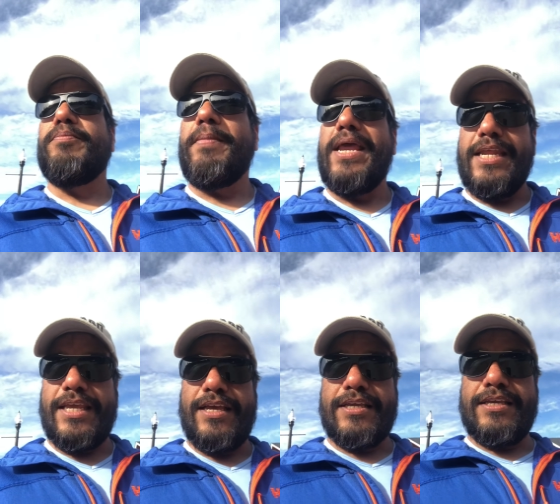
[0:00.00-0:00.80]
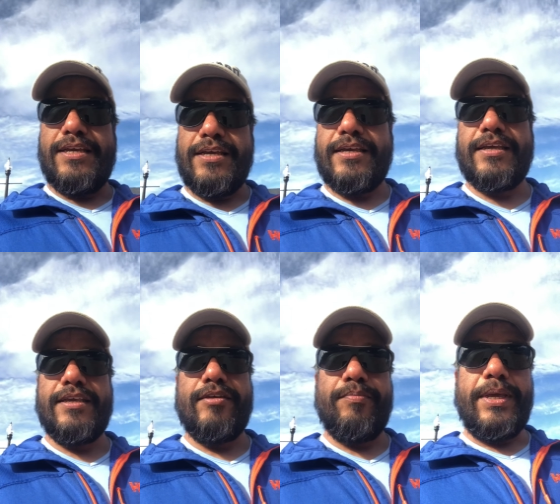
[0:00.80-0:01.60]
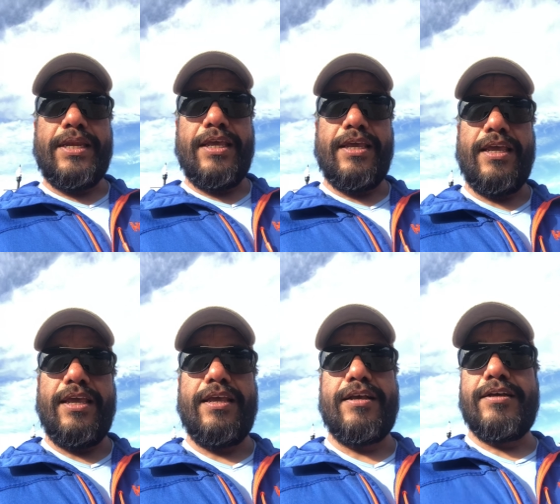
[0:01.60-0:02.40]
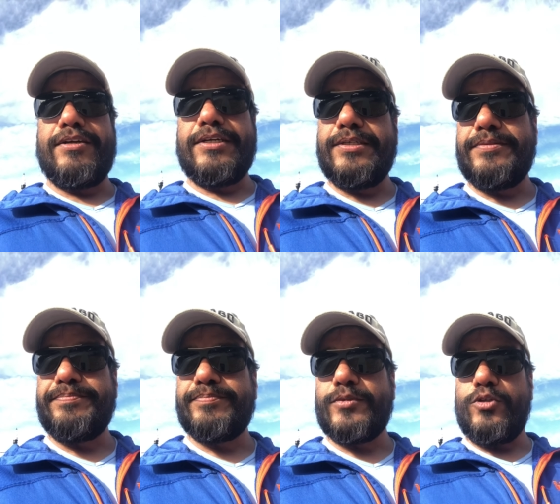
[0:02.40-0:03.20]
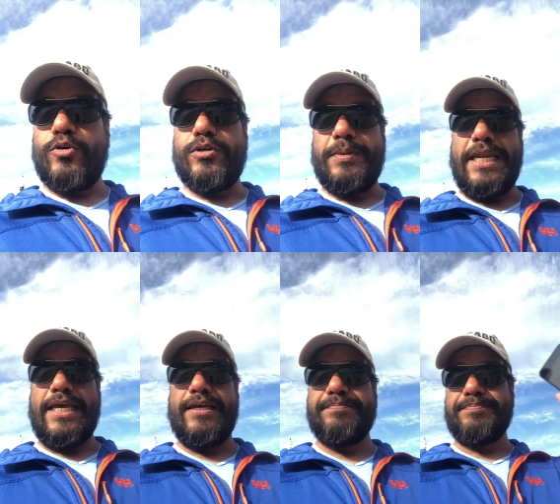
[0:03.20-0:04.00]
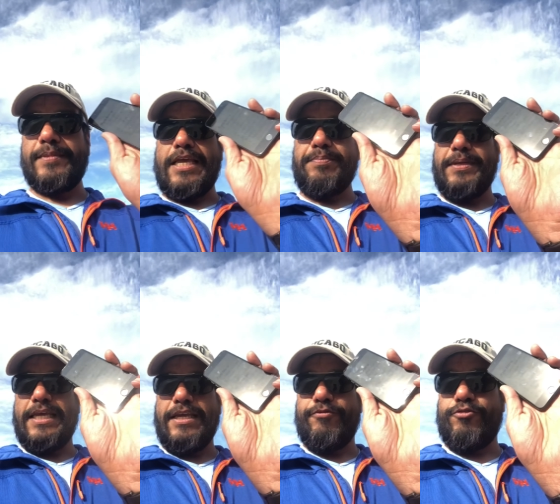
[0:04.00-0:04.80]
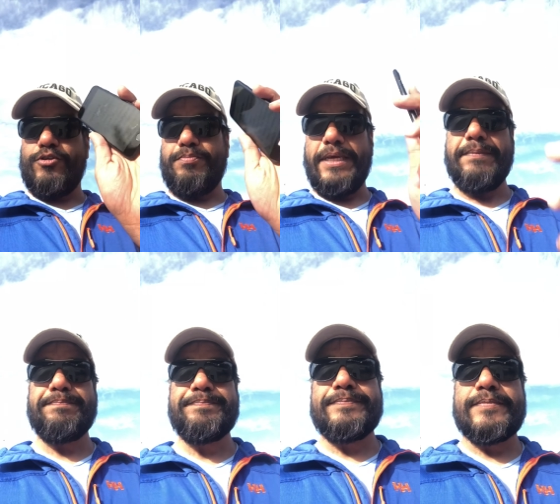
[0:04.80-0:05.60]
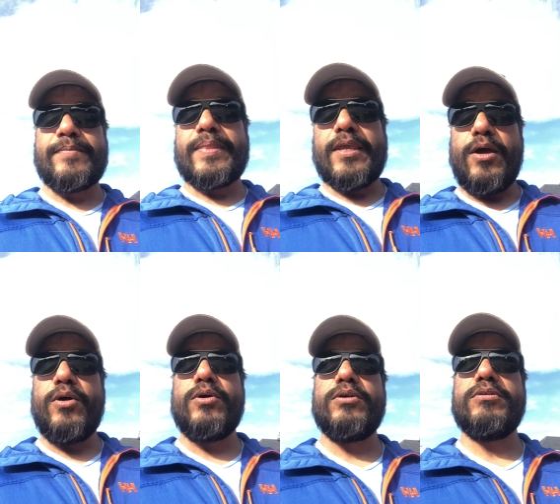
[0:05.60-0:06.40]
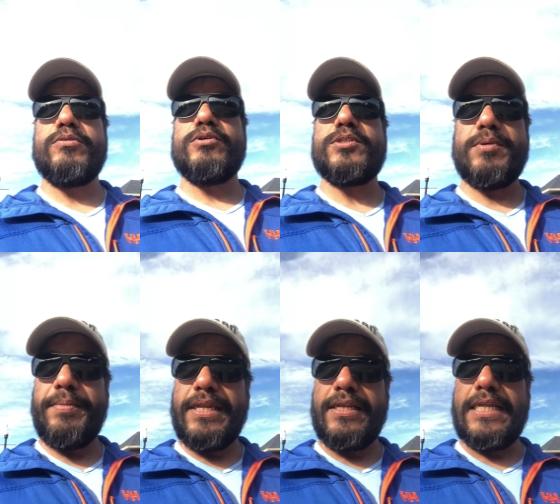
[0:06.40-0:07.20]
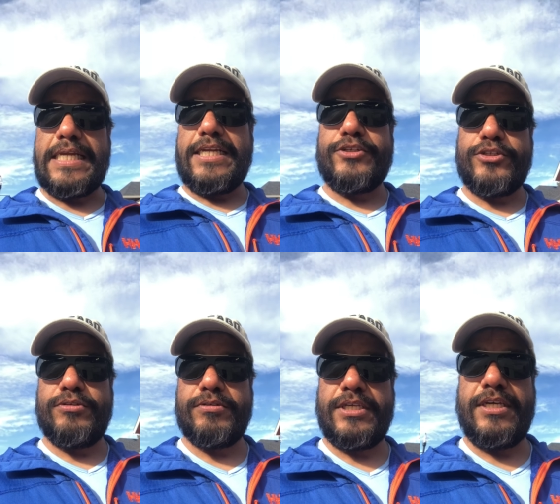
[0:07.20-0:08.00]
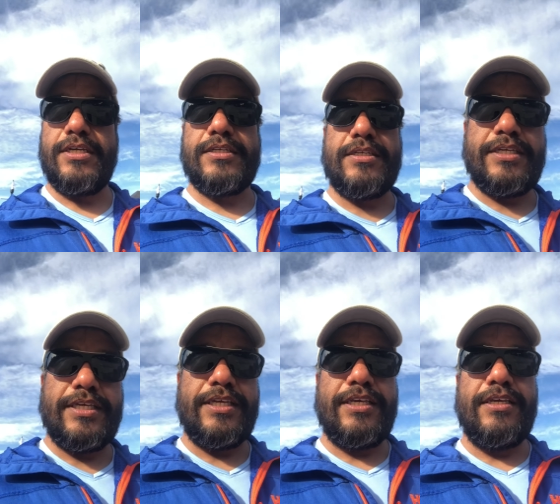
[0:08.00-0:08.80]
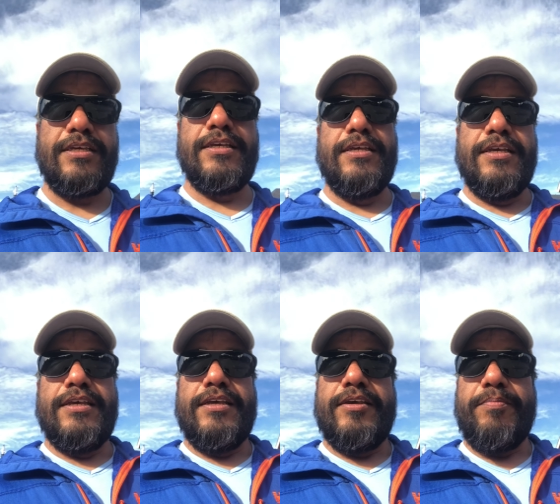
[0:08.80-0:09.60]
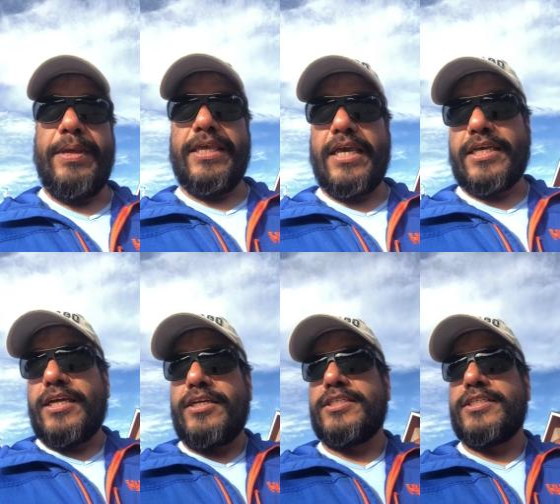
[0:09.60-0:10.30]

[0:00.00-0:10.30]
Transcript: मैंने क्या किया है कि मैंने एक नोट बनाया अपने फ़ोन पे और उसमें मैंने लिखना शुरू किया कि मैं क्या क्या कर